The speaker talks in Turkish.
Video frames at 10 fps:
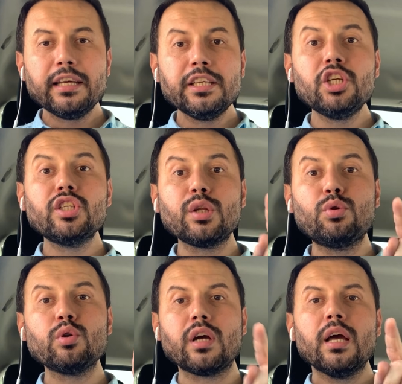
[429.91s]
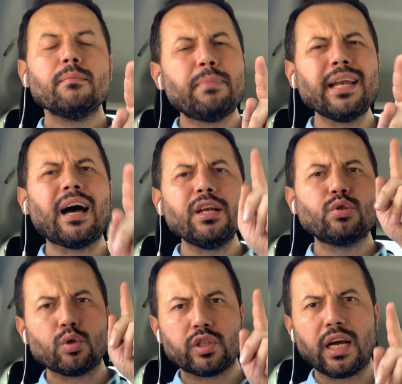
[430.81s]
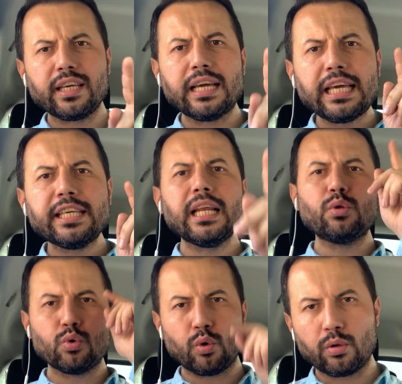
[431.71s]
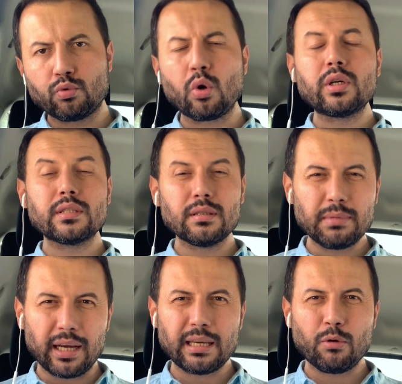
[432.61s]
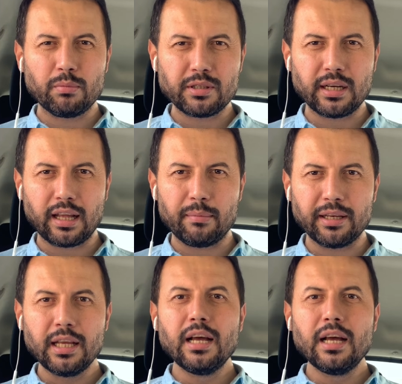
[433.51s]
İşte Türk ben Ali Sözkahya'ya yine de üzüldüm. Çok kızdığım bir hakem olmasına rağmen.